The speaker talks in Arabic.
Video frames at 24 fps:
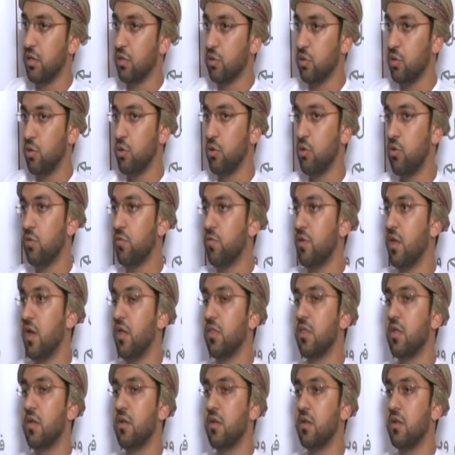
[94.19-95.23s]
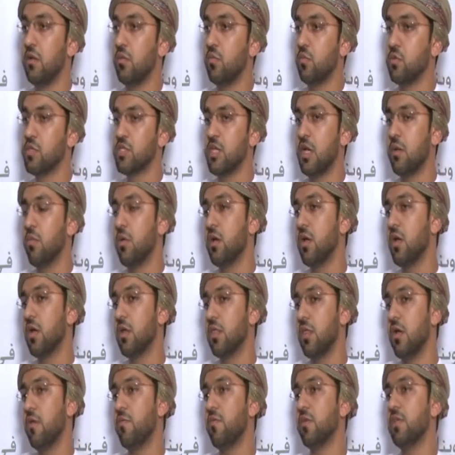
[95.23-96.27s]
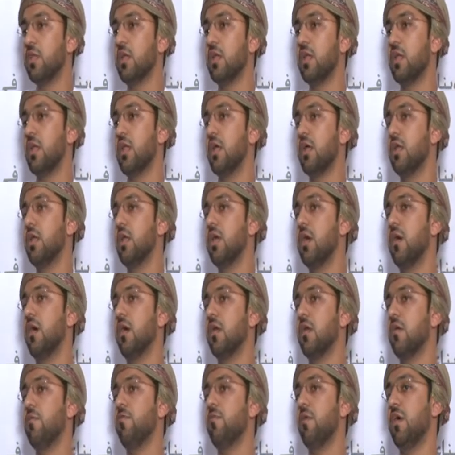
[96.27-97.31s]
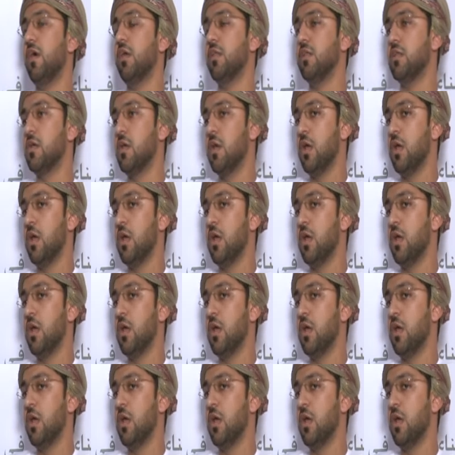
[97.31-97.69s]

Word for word: ينطلقوا في هذه المسابقه اضافه الى انها رفعت